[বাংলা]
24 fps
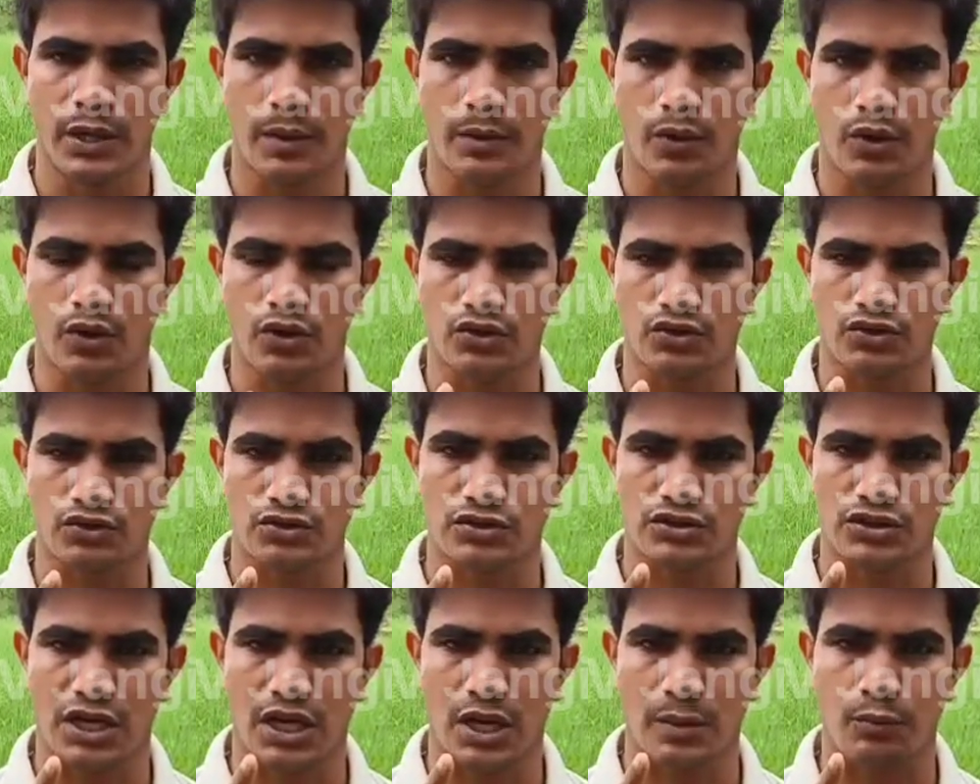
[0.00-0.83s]
এবং
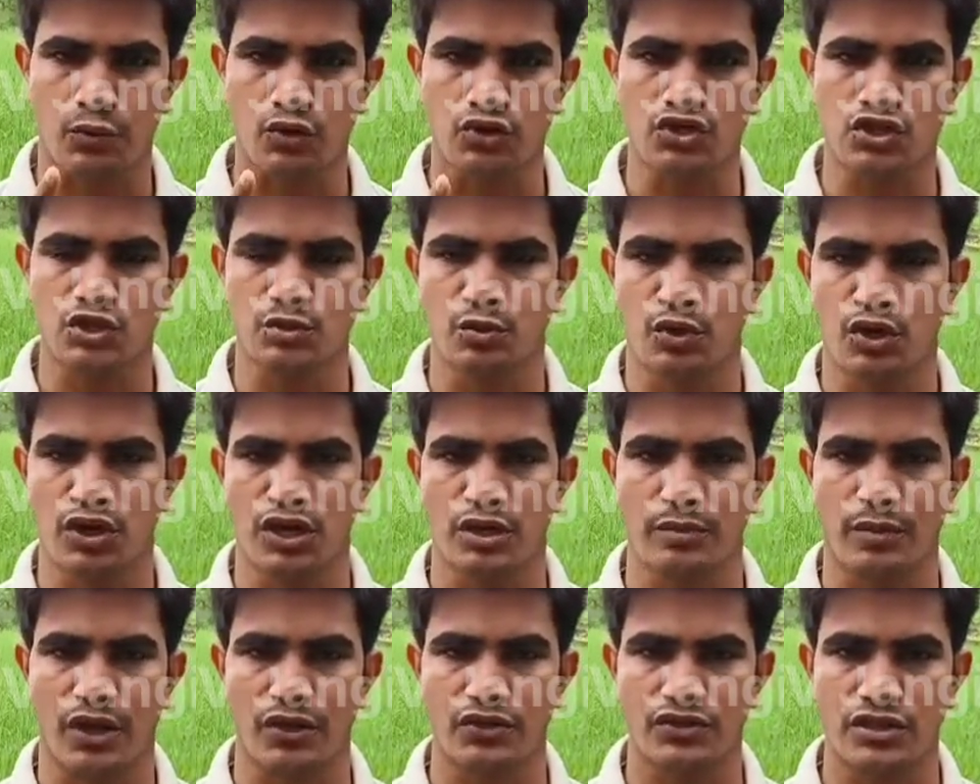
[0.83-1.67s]
সারা
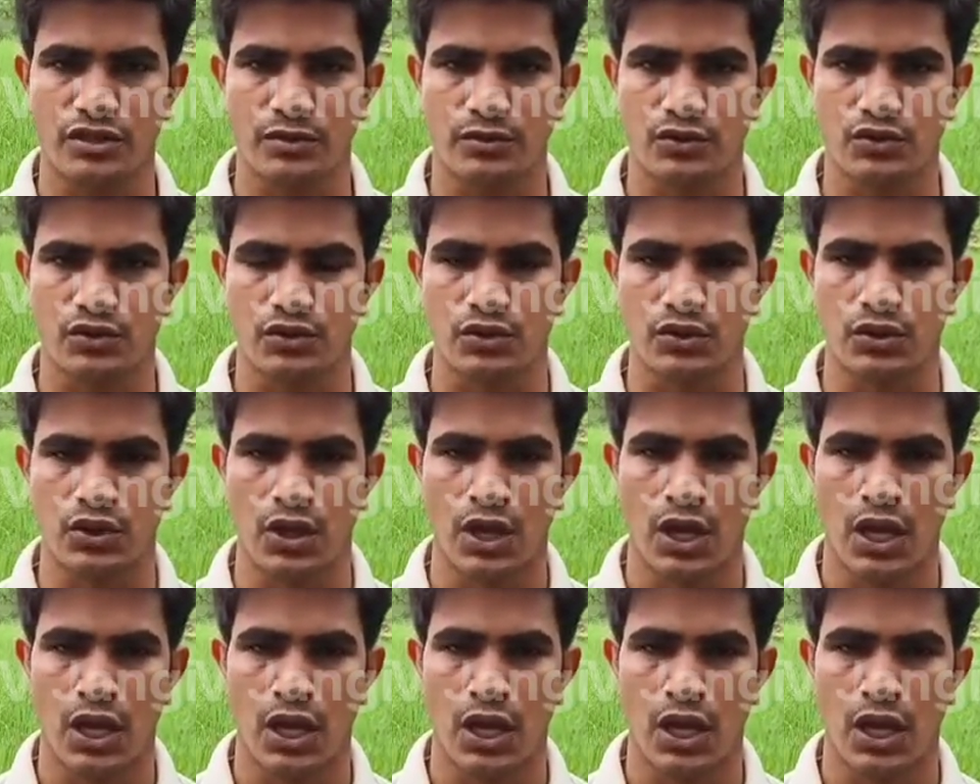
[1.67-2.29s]
পশ্চিমবঙ্গের মানুষের মতো